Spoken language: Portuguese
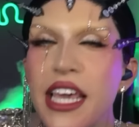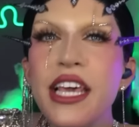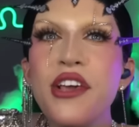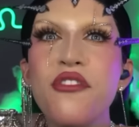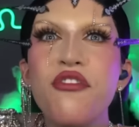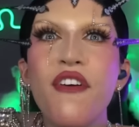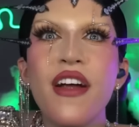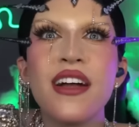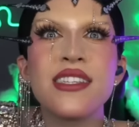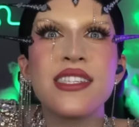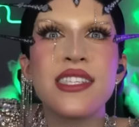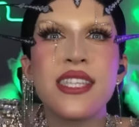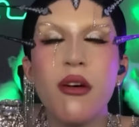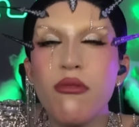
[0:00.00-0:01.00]

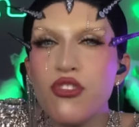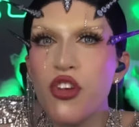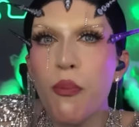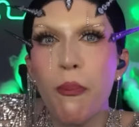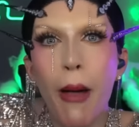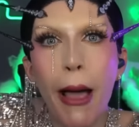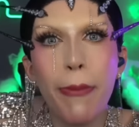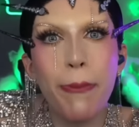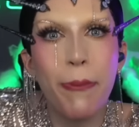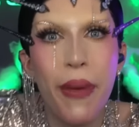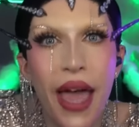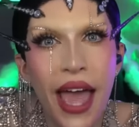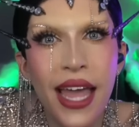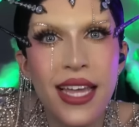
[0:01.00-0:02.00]
Inversão de
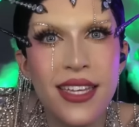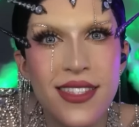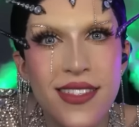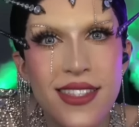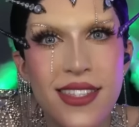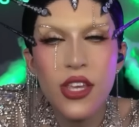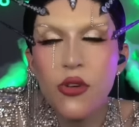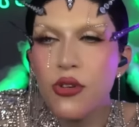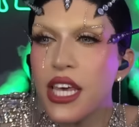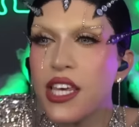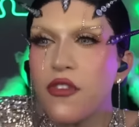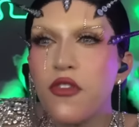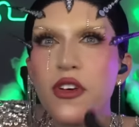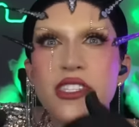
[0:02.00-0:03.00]
papéis? E o que,
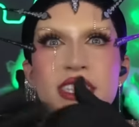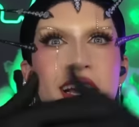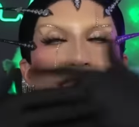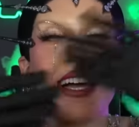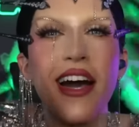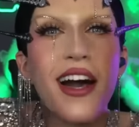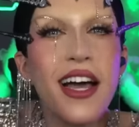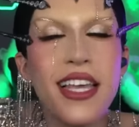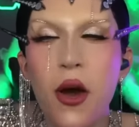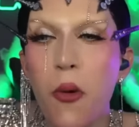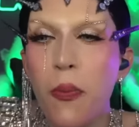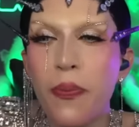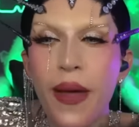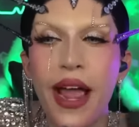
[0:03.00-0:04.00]
que você ganha
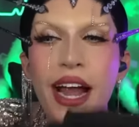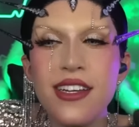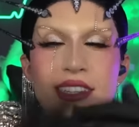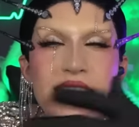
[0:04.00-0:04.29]
ou perde